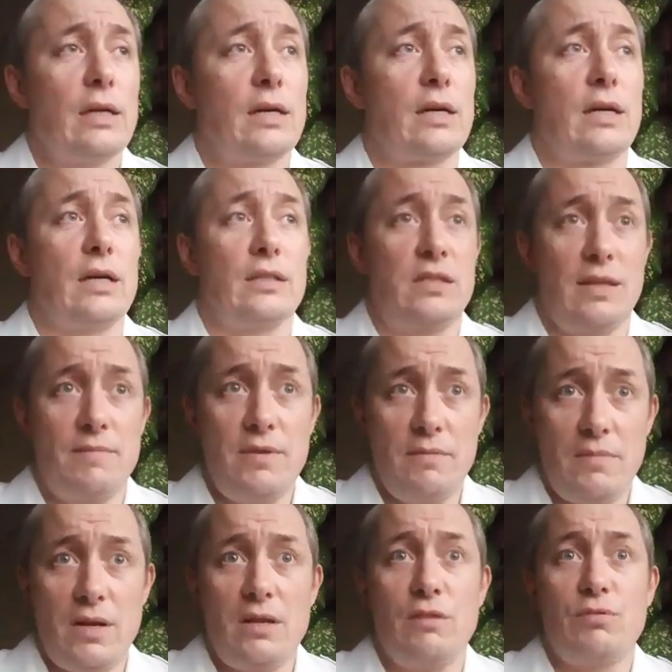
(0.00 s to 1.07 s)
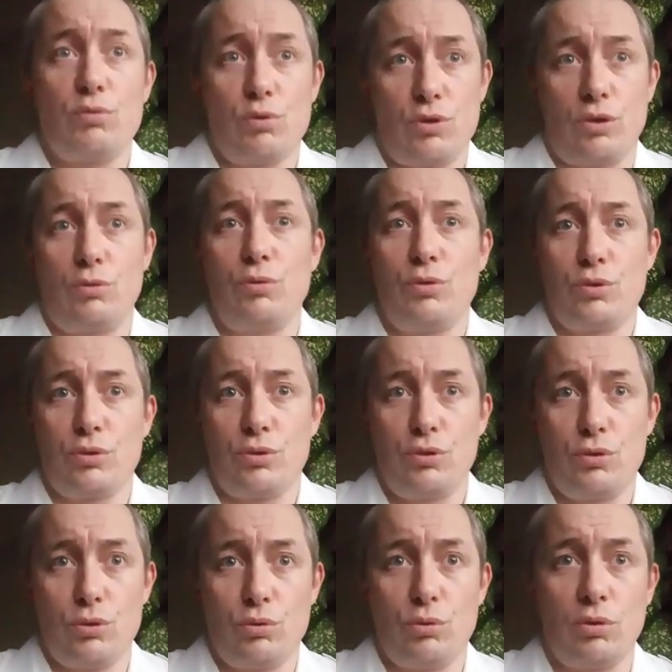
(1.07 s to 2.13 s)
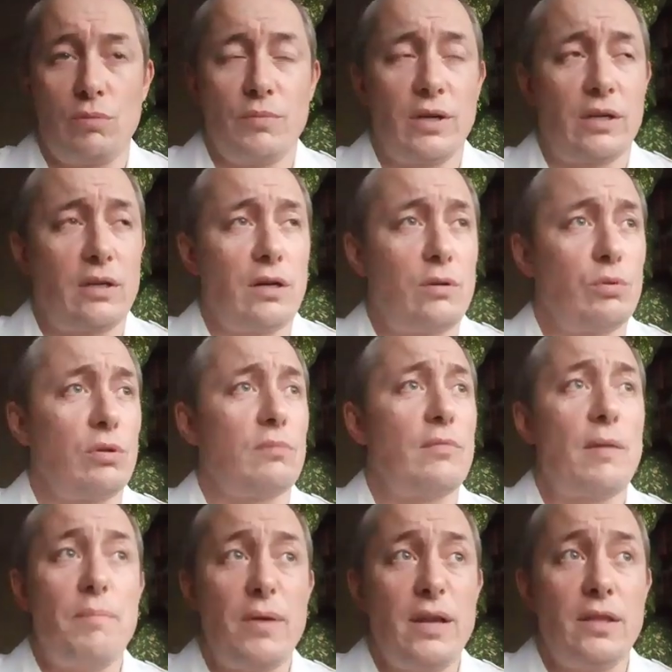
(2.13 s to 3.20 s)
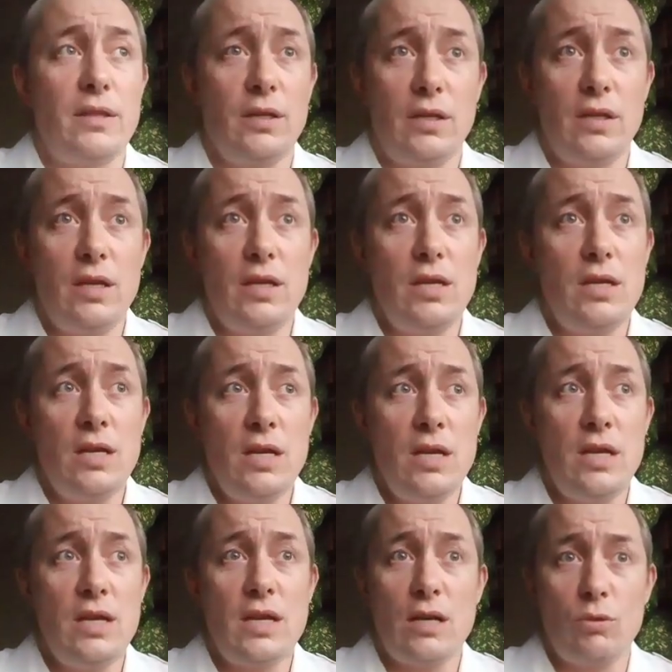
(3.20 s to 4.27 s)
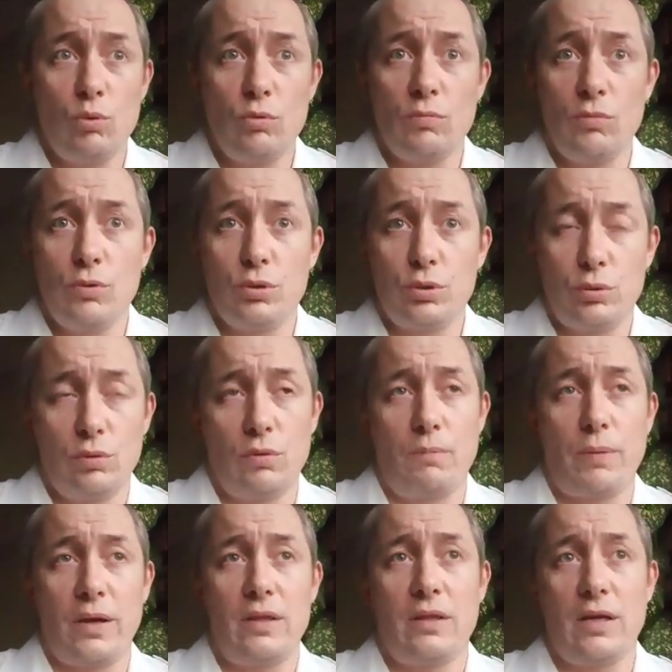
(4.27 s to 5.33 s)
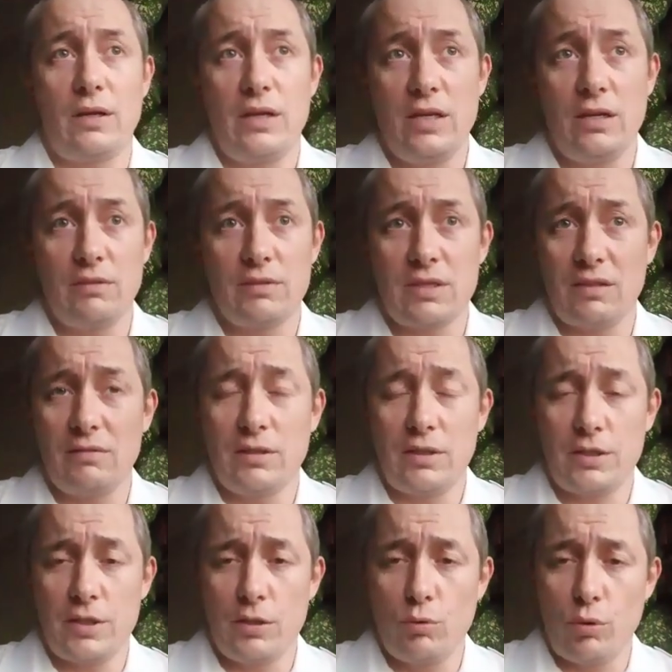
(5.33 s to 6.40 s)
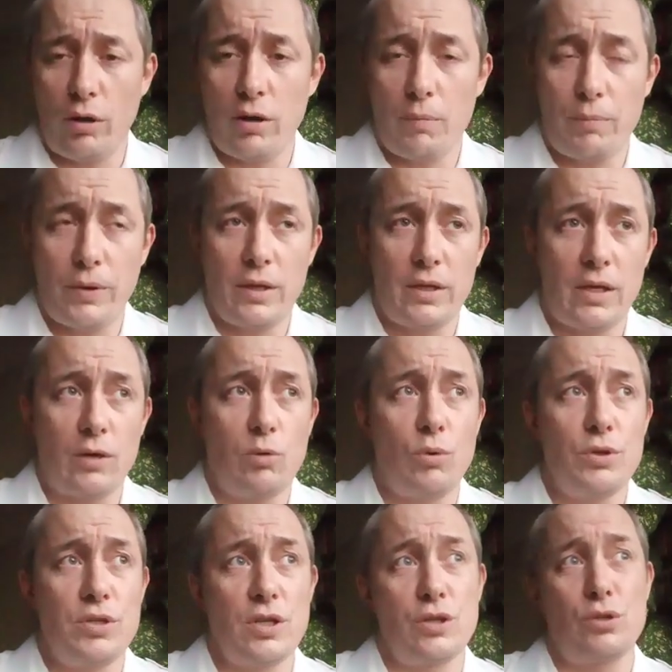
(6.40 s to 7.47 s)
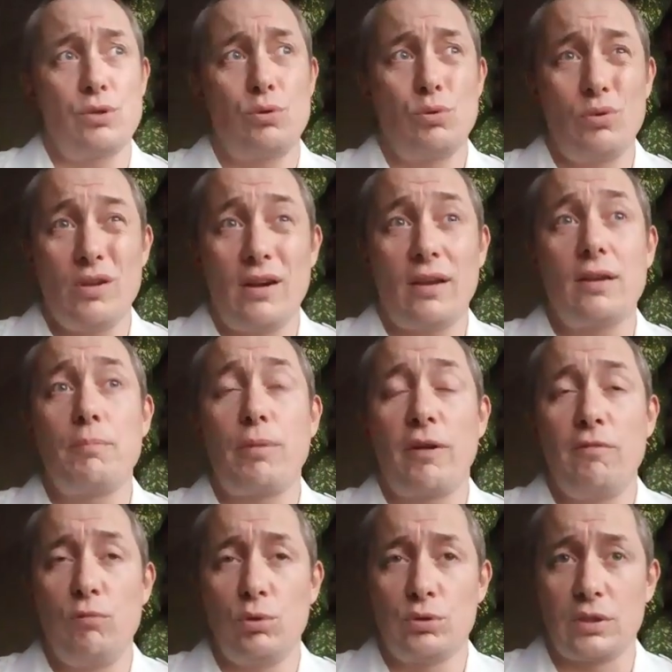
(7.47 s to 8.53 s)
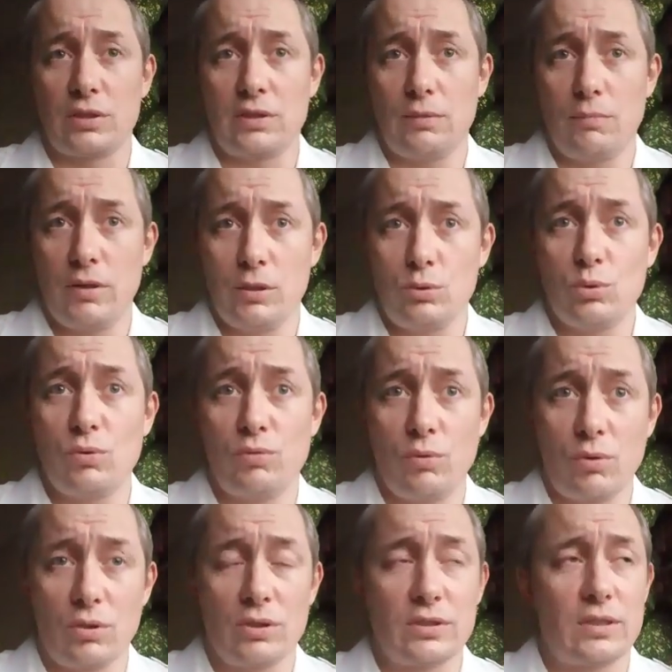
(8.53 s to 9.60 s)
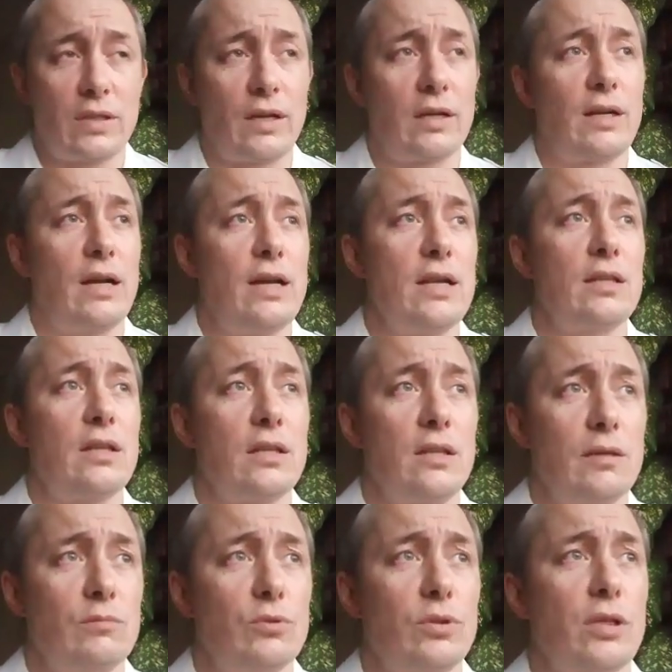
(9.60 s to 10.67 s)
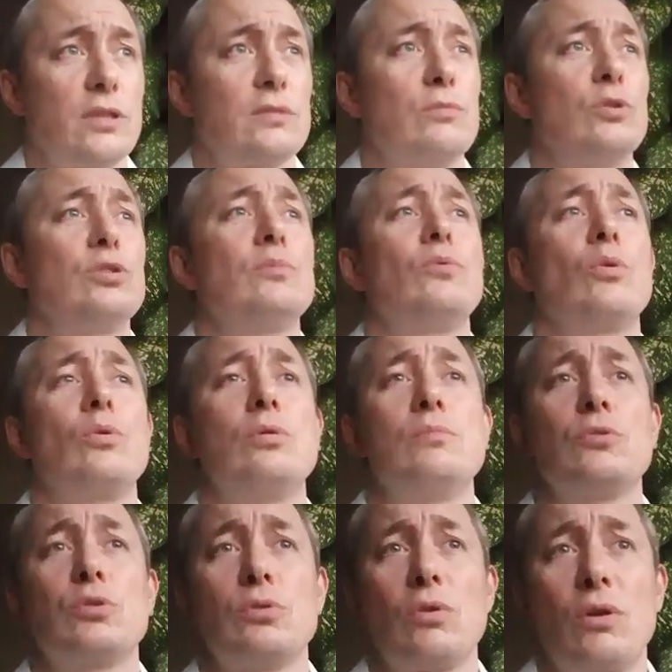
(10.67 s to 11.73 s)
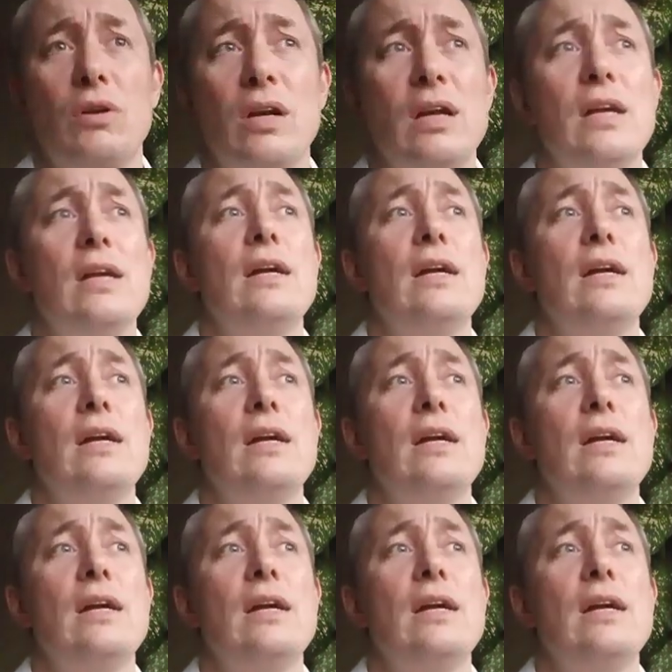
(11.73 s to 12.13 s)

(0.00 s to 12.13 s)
А, тем не менее, все закончилось тяжелым нокаутом, опять-таки. И я думаю, что при таких весовых категориях, при такой тяжести удара и при возрасте бойцов около 40 лет, одному 38, другому 40,